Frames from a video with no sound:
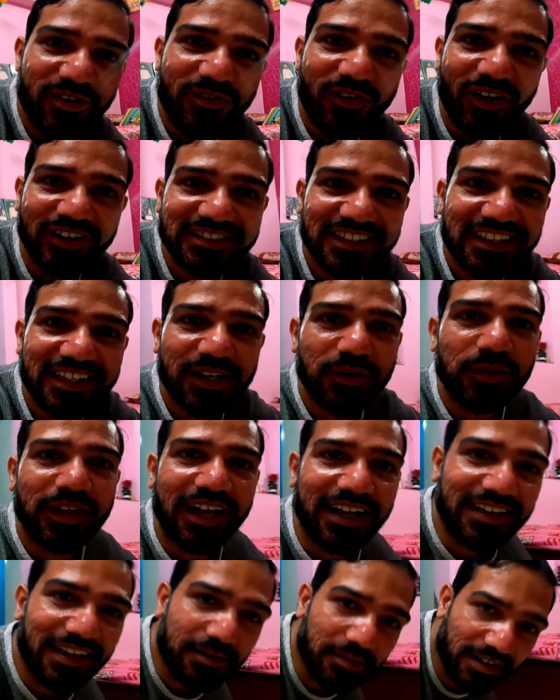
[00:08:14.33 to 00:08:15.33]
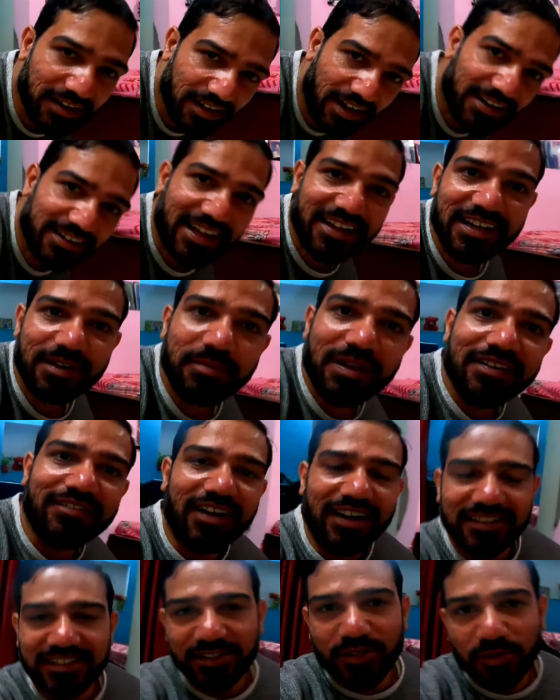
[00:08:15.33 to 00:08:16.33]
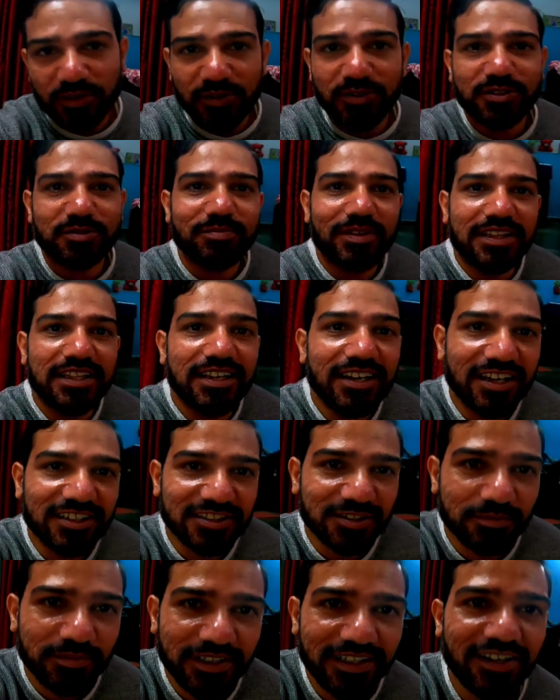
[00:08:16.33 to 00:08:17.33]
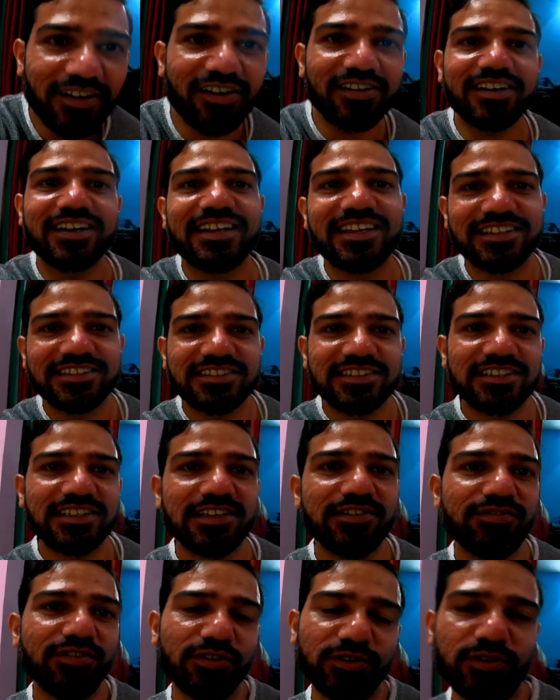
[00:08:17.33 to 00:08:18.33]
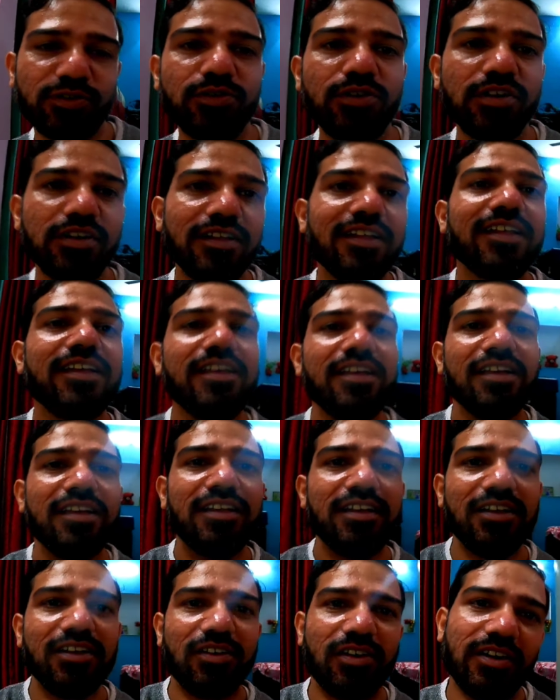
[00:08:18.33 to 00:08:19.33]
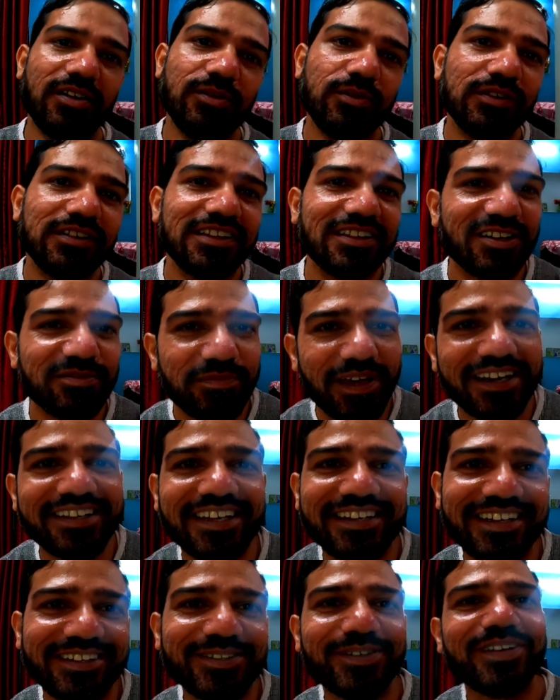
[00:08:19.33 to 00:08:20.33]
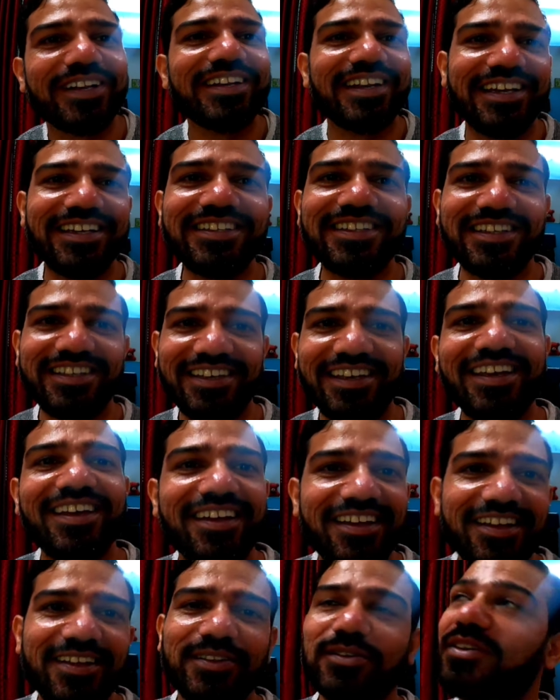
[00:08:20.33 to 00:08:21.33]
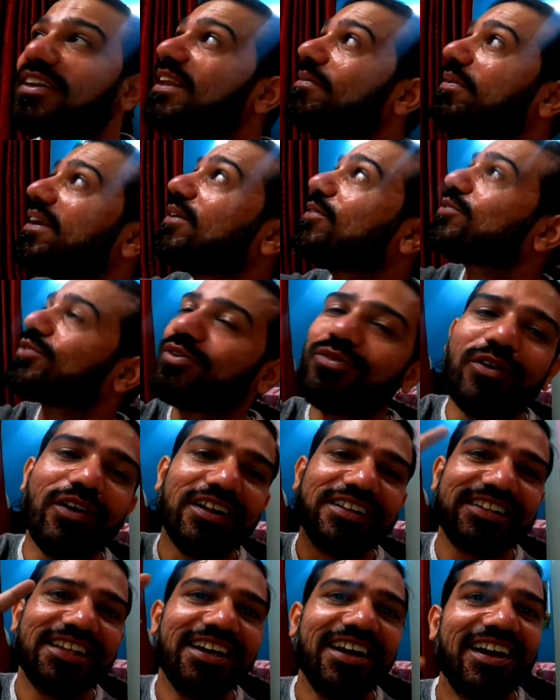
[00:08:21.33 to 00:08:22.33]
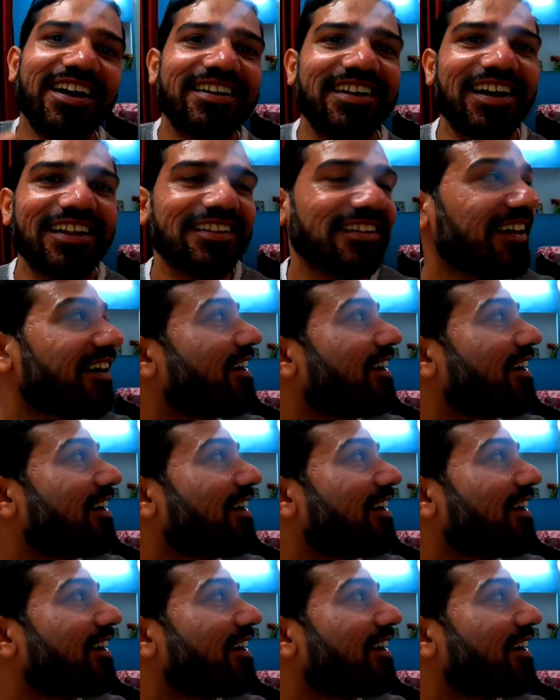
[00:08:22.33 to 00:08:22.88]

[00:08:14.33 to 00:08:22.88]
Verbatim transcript: वो वॉच इसलिए उठाई ना मैंने हटाई ना मैंने वहाँ से क्योंकि उसमें थी लक्ष्मी और गणेश जी की फ़ोटो और उनकी तरफ पैर करके सोना नहीं चाहिए तो इसलिए मैंने उसको वॉल से हटा